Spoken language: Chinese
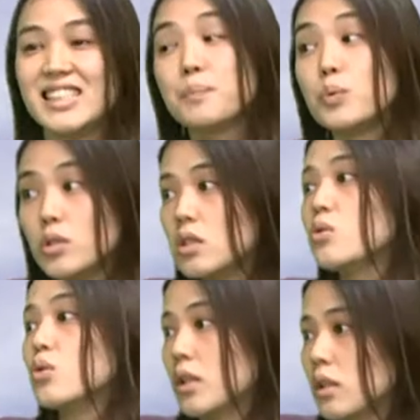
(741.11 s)
其实是不
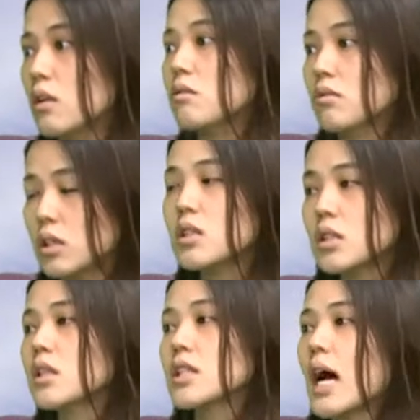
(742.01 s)
自觉的，这
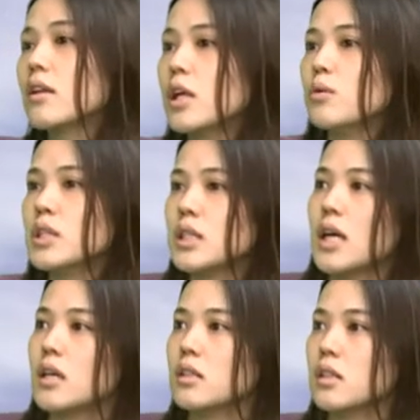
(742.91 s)
是正常的，因为
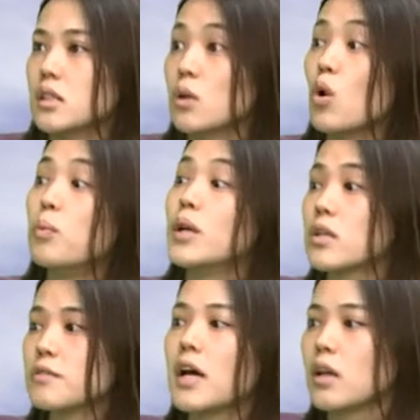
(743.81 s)
现代人的生活步
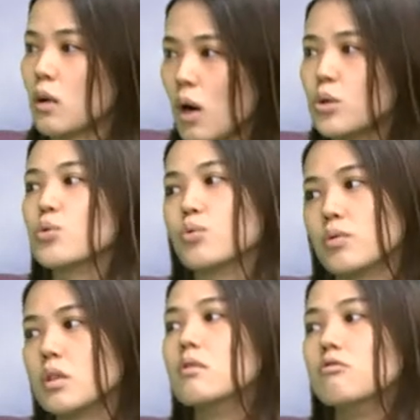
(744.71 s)
调是非常的快
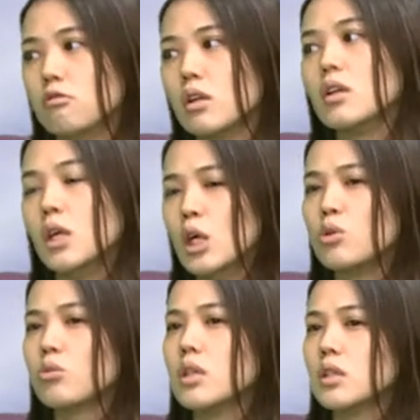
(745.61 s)
速的，对。
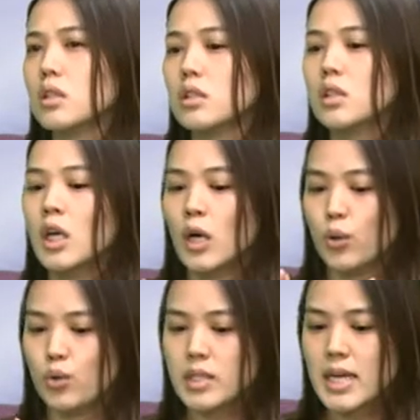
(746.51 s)
所以其实
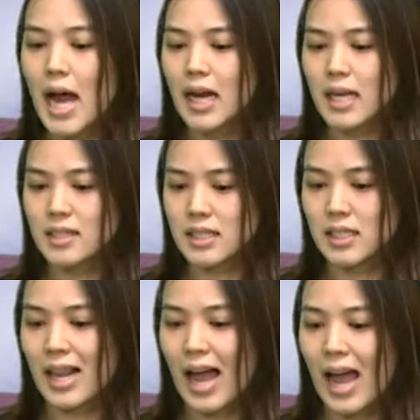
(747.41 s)
瑜伽练
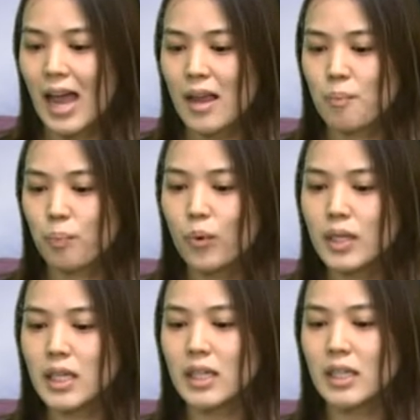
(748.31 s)
起来
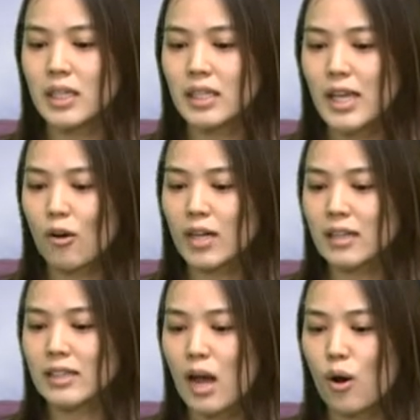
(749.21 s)
不一定要
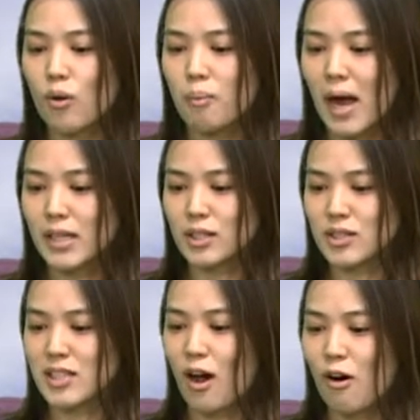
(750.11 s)
练到把你
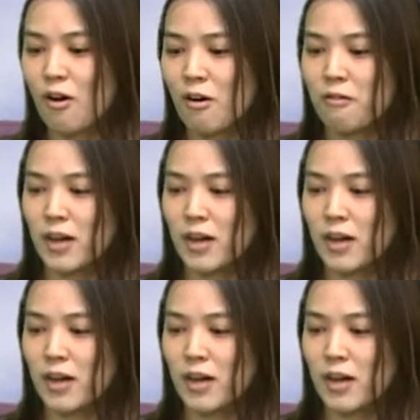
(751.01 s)
的脚。